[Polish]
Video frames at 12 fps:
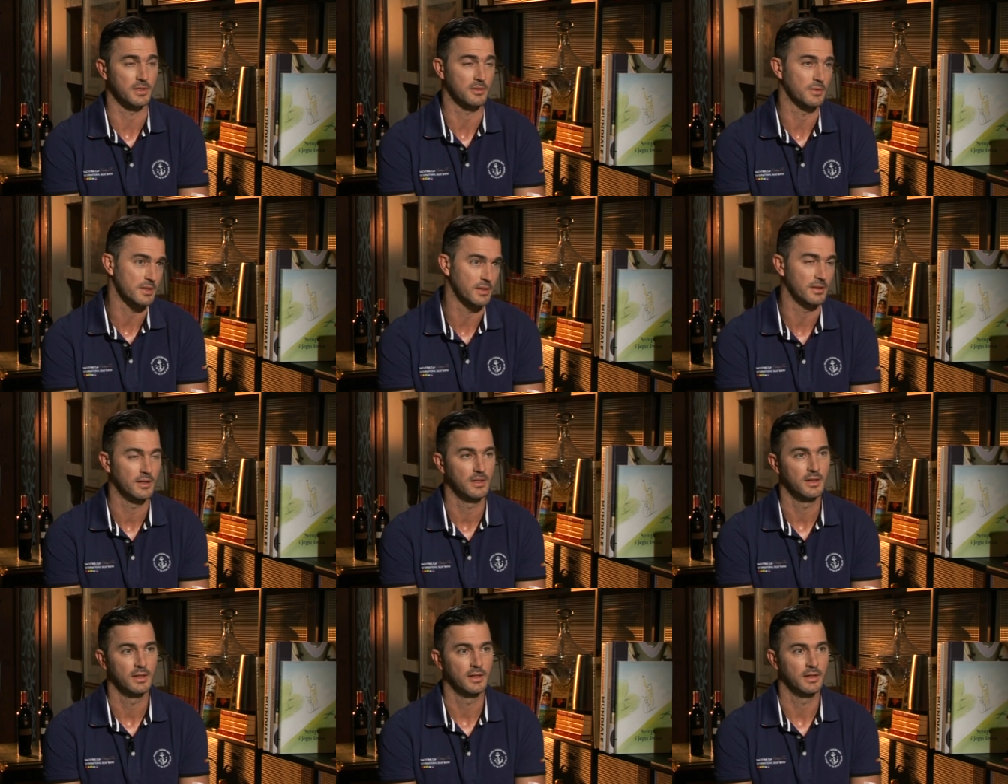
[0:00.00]
Natomiast ja,
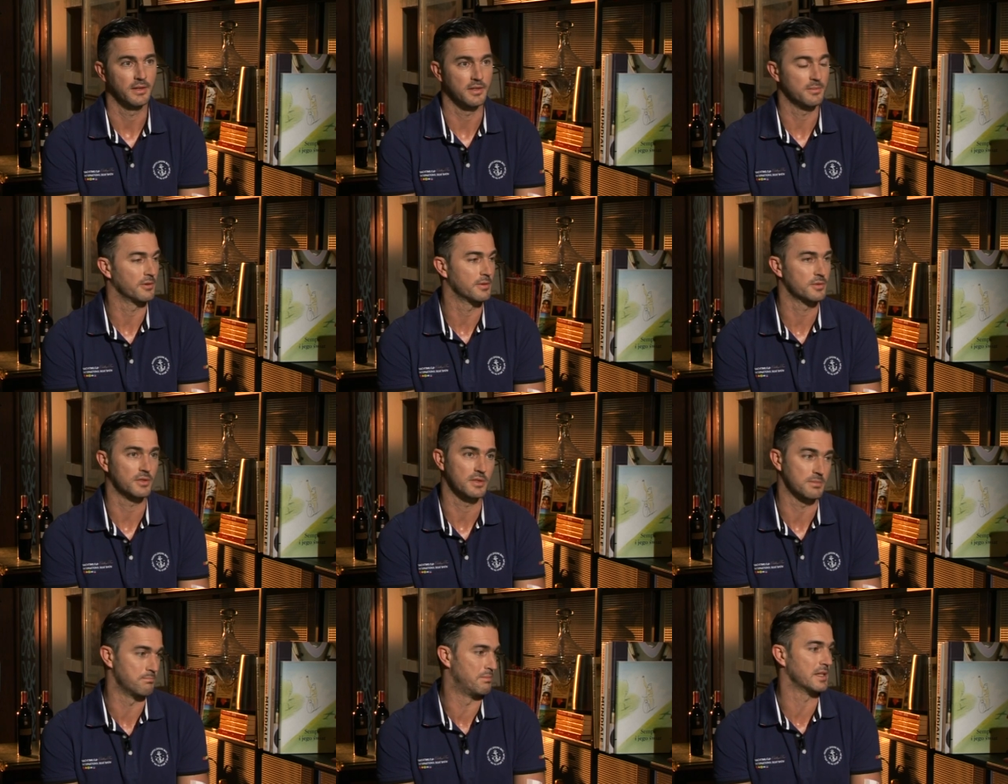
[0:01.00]
mhm. ja nie powiem, że to
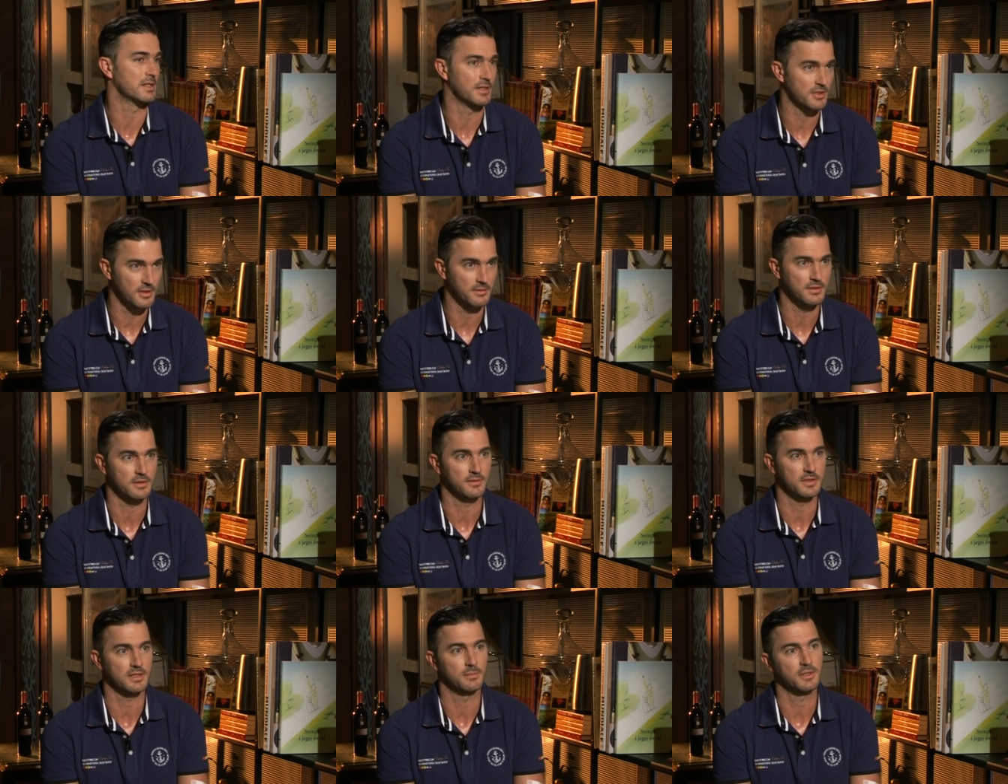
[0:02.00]
jest beznadziejny
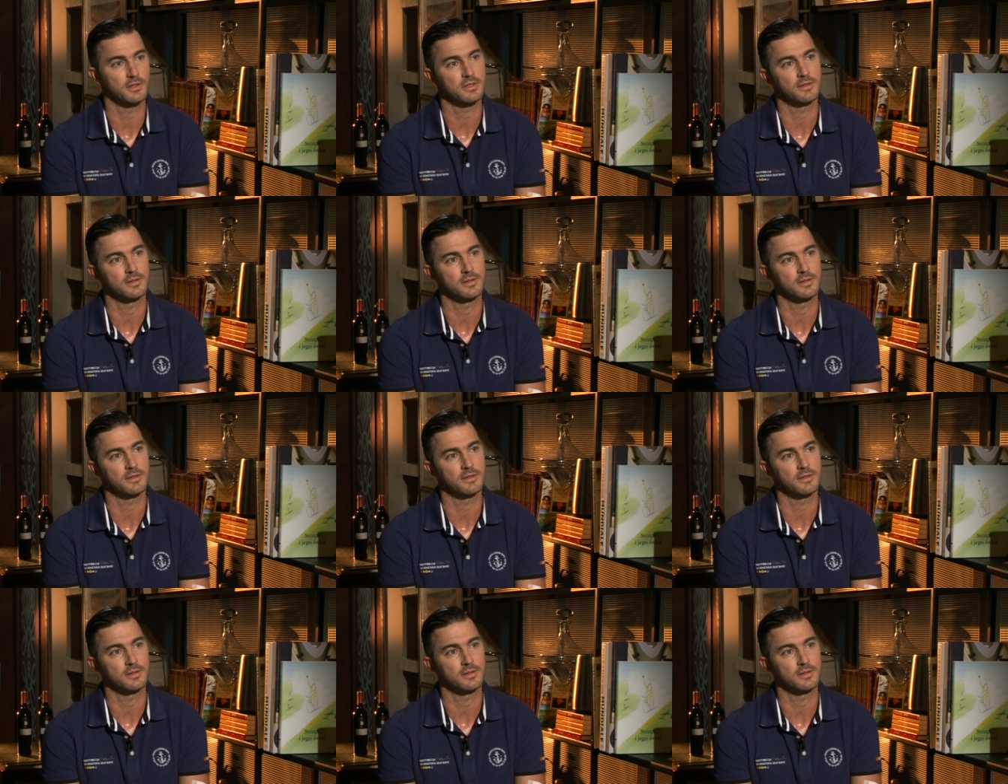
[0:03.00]
występ tego